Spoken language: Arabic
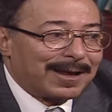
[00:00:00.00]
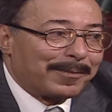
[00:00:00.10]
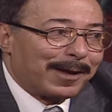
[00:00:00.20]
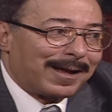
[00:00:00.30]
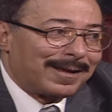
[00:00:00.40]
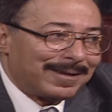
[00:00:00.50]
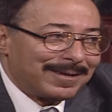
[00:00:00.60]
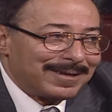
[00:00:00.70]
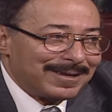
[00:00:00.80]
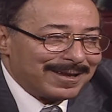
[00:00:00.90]
لا بقى
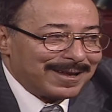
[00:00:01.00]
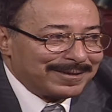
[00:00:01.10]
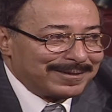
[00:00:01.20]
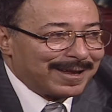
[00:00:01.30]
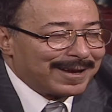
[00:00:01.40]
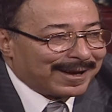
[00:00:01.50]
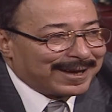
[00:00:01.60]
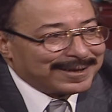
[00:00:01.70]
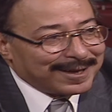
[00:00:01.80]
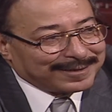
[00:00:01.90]
ده انا
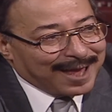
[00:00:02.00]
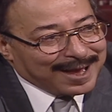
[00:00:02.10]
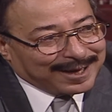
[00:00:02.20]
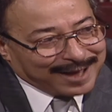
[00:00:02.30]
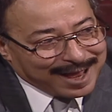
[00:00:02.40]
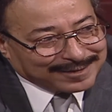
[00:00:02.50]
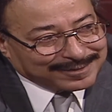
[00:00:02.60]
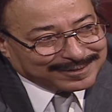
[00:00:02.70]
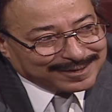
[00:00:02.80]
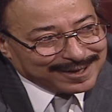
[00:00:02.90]
كده
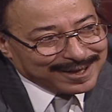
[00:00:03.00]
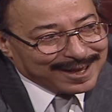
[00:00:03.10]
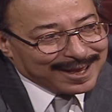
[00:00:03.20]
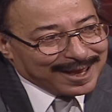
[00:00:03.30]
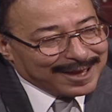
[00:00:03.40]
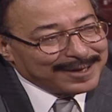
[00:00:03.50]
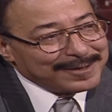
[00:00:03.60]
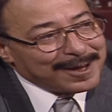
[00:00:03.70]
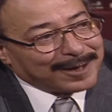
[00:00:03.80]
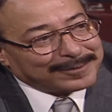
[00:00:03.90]
تاكدت
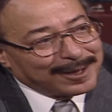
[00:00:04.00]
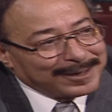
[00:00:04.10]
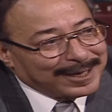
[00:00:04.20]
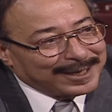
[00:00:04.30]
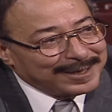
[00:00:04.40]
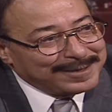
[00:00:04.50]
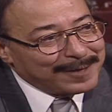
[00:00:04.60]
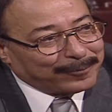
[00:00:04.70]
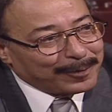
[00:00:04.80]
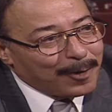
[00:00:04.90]
انك ضليع
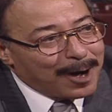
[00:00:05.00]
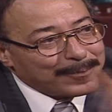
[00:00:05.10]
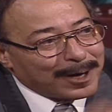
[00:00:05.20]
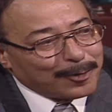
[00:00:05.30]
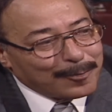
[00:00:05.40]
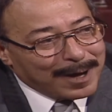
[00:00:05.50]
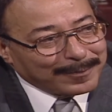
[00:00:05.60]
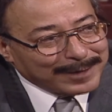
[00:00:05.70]
جدا في المؤامره اللي هم